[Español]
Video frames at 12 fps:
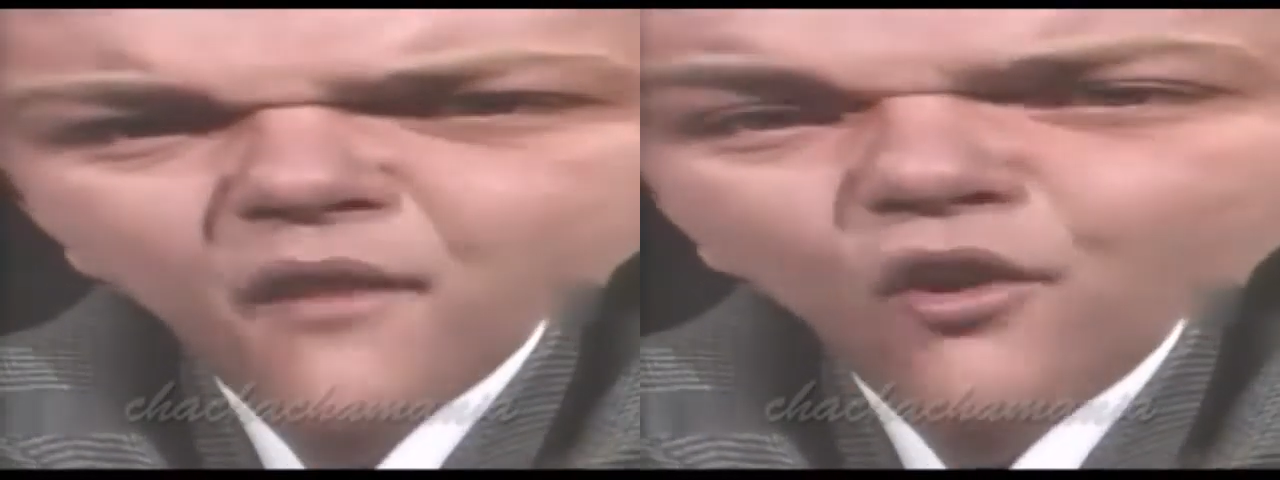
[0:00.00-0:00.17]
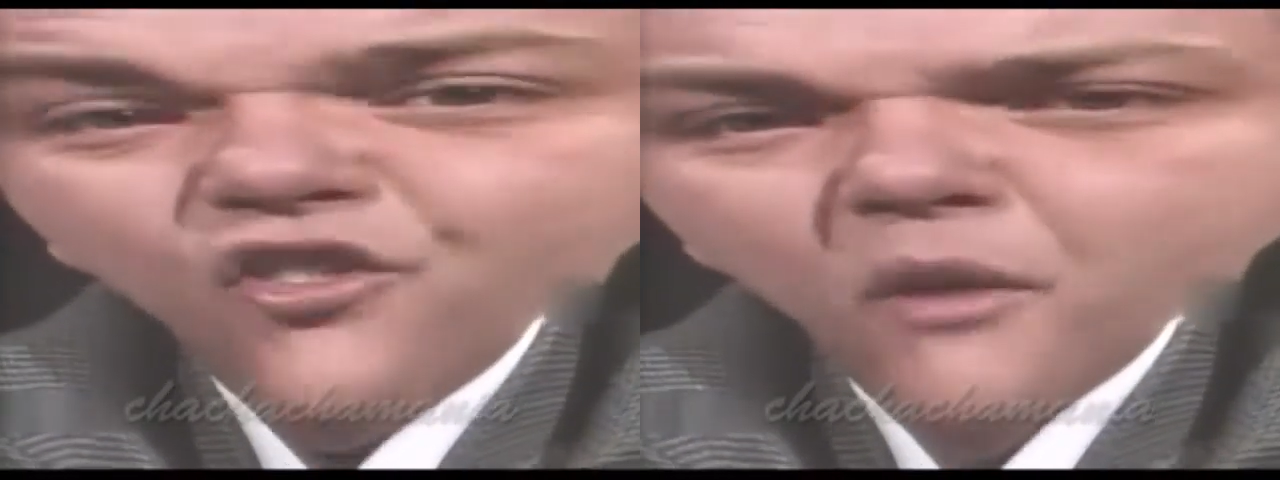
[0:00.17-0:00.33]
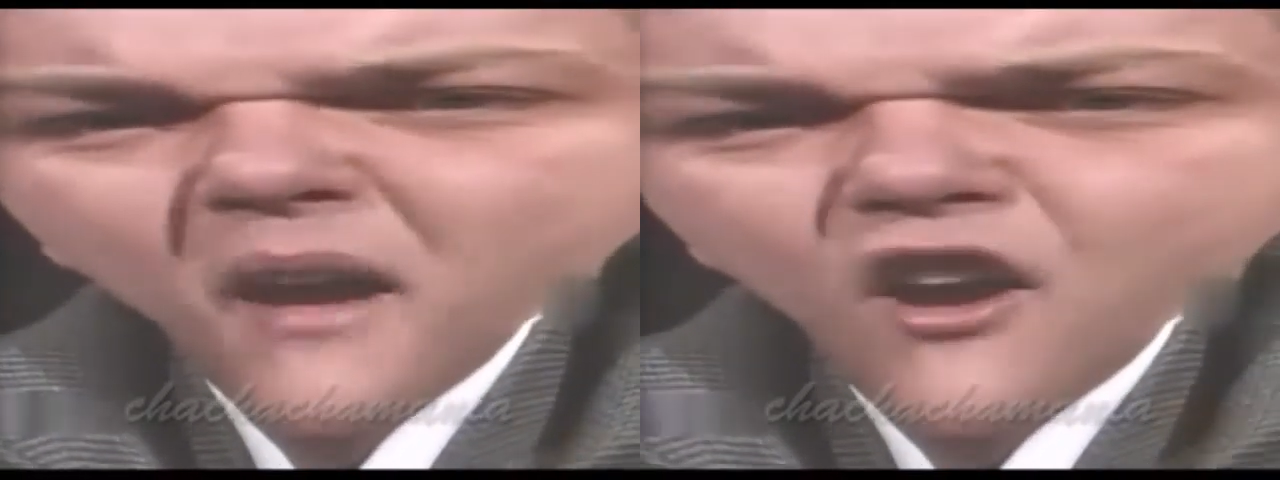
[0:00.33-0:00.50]
Y
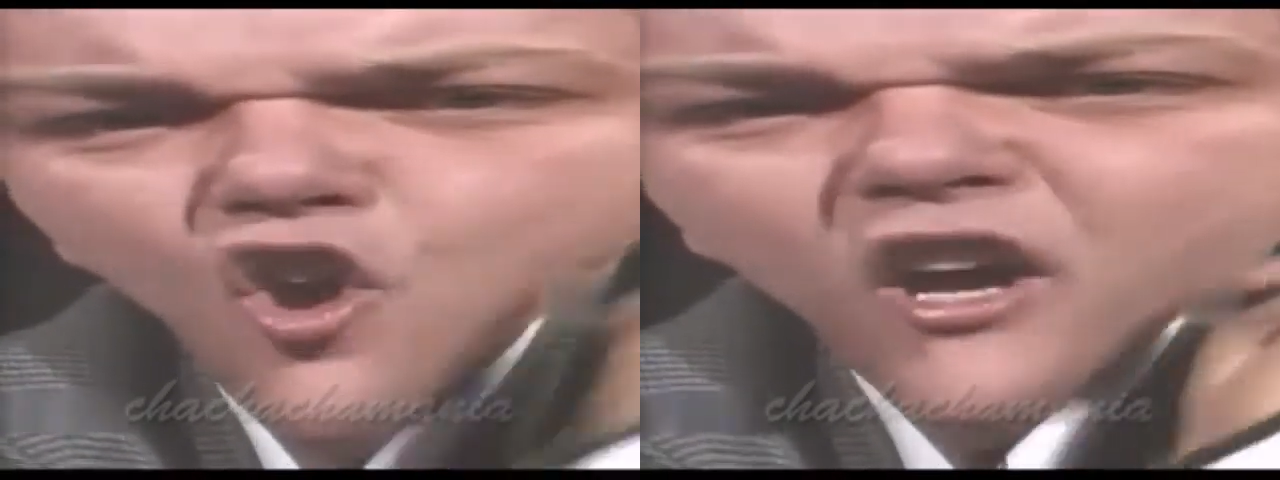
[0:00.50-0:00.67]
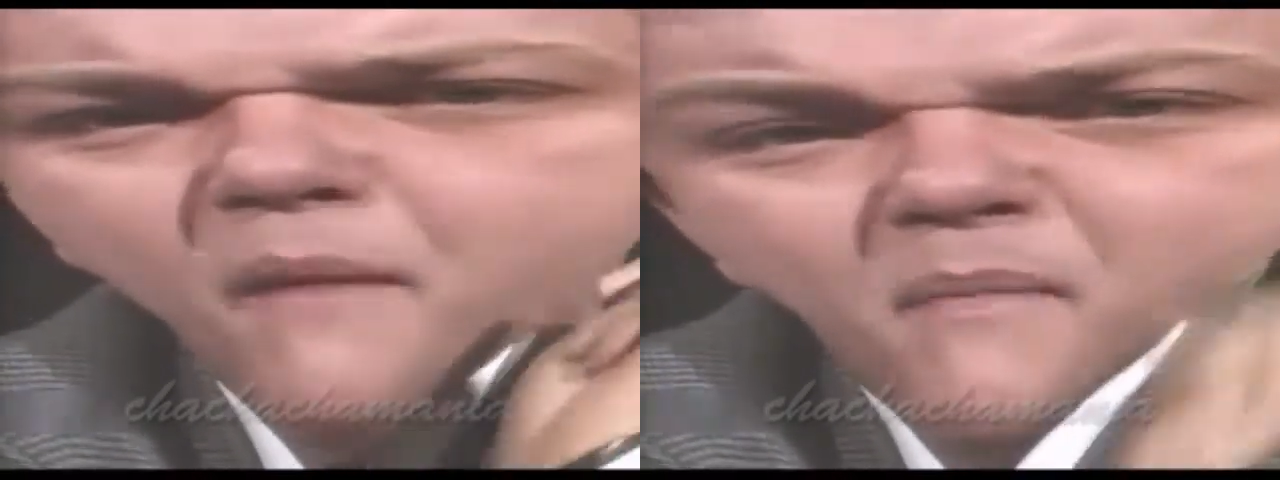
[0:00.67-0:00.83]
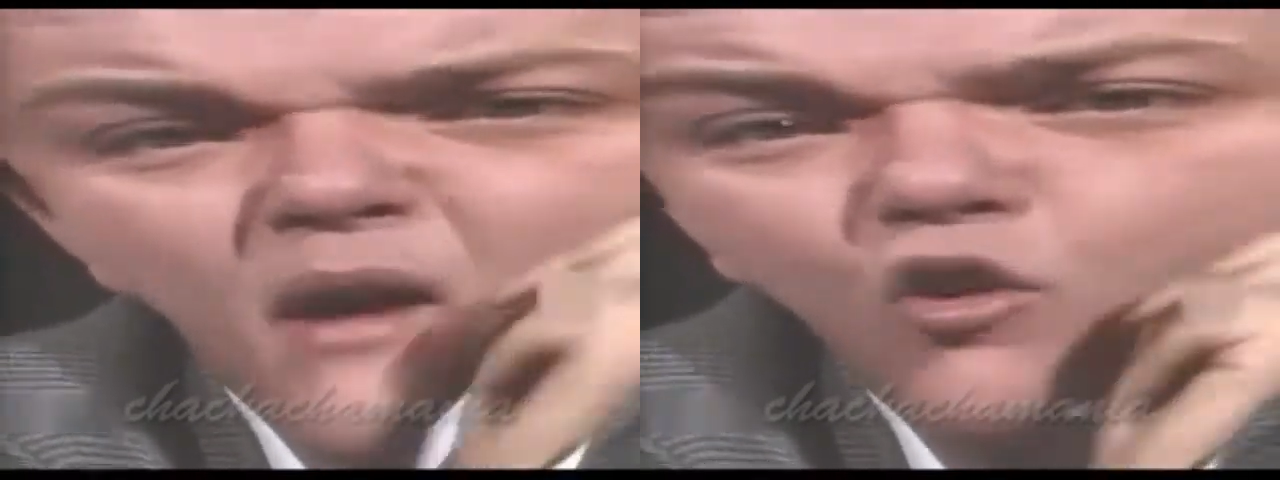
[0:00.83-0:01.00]
vos sabés lo que
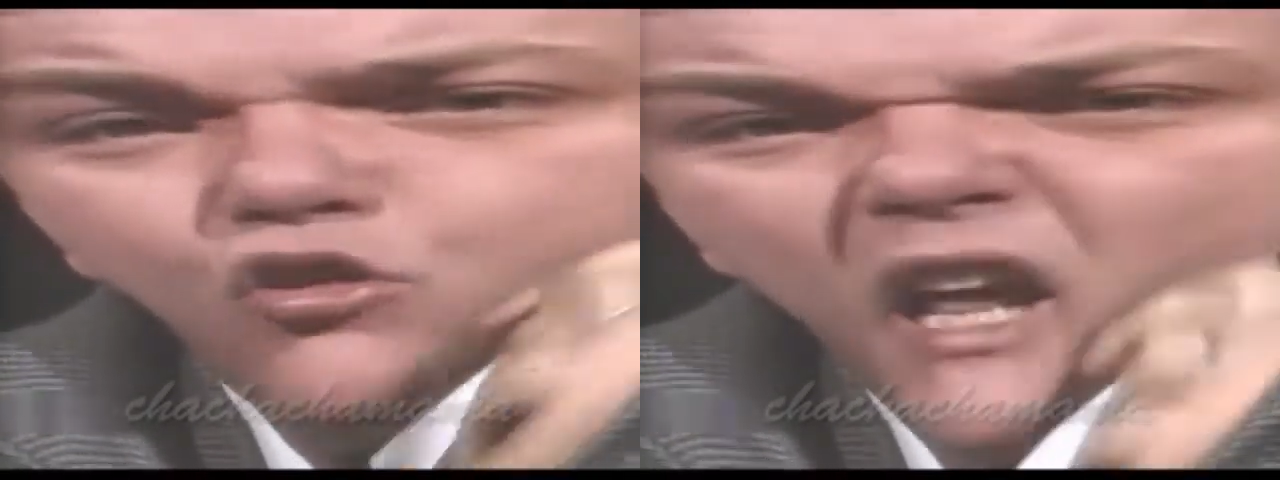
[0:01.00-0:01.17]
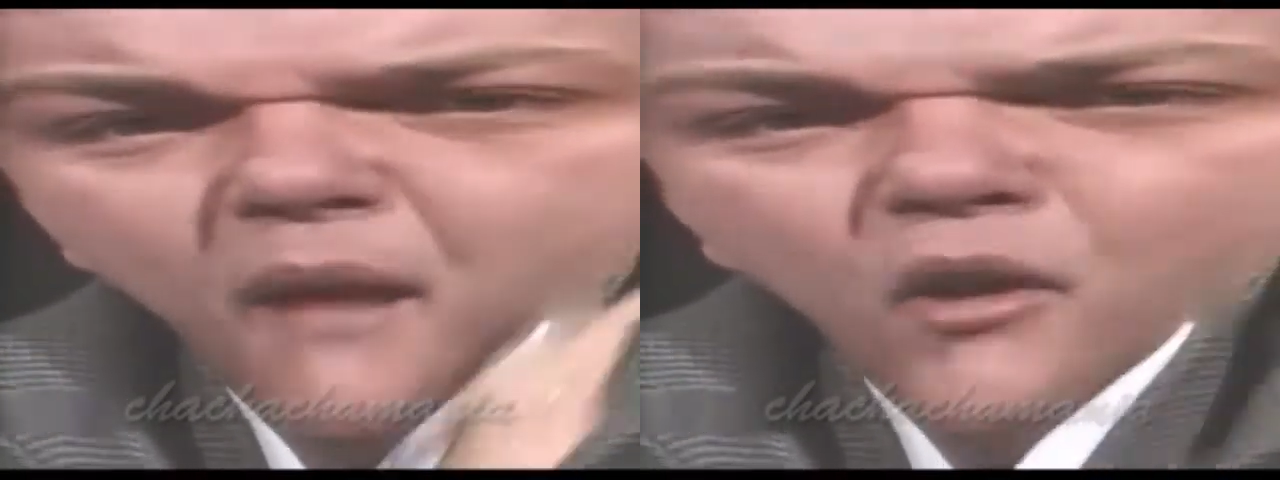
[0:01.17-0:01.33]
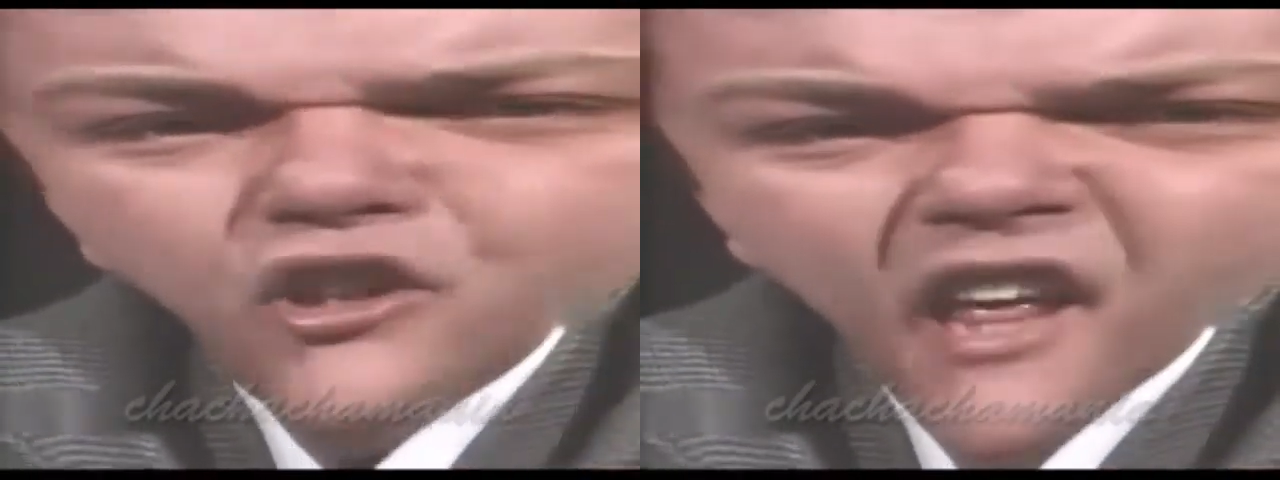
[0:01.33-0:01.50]
a mí me gusta
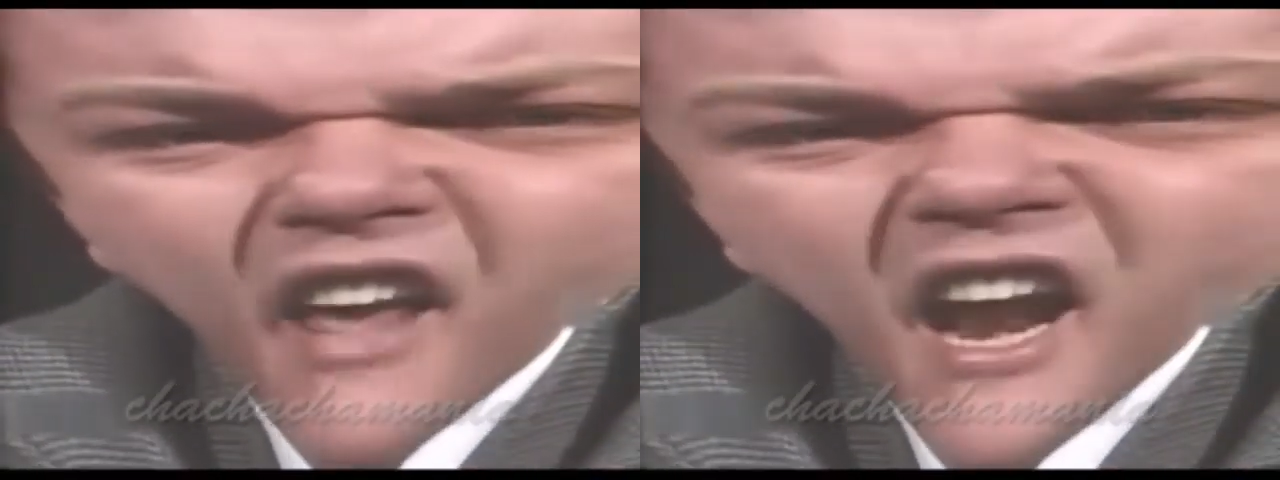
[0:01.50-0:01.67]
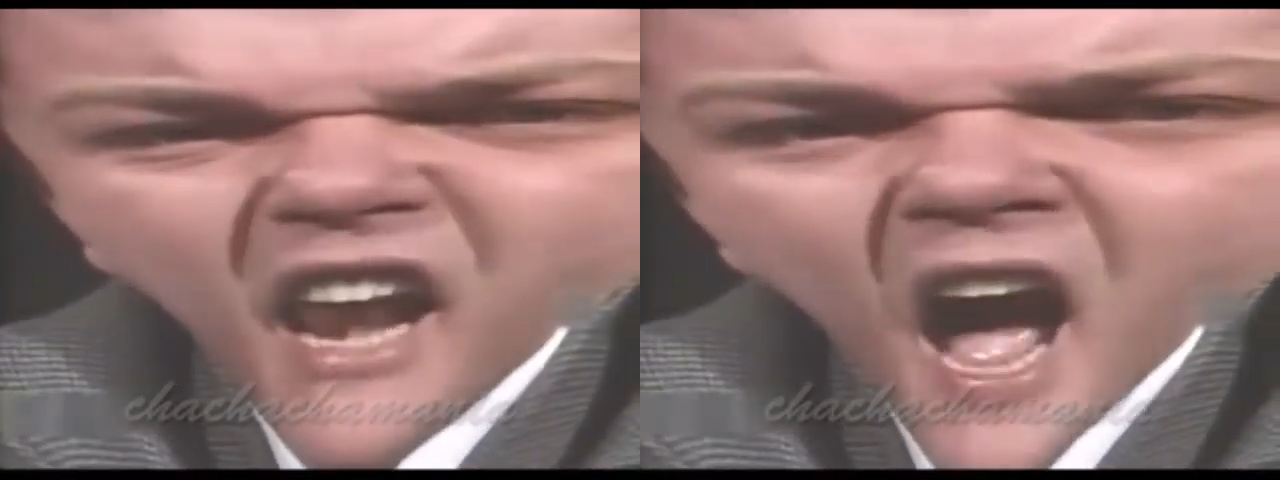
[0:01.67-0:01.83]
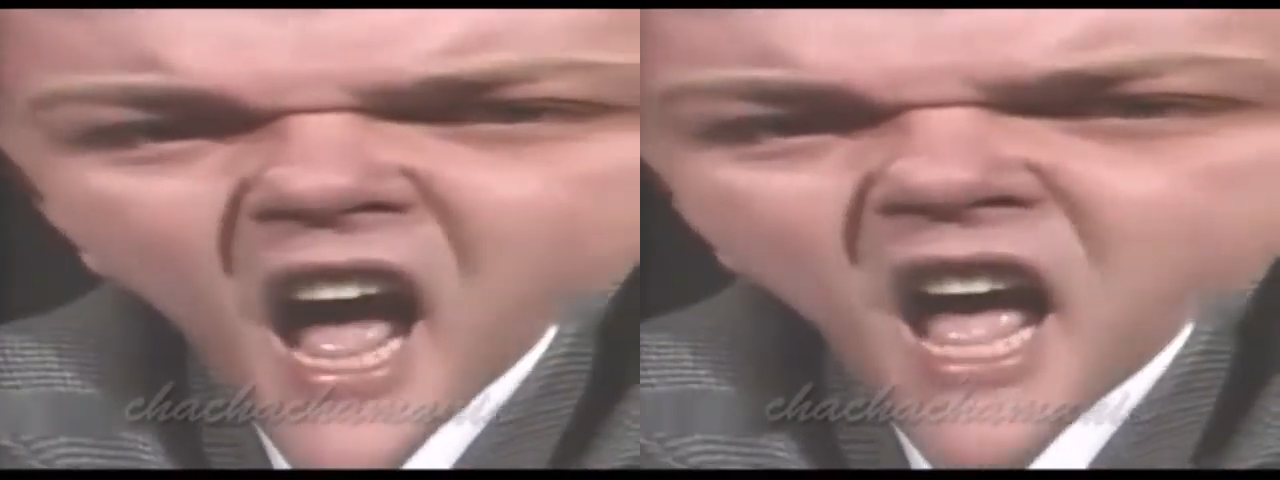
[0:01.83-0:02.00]
la mortadela.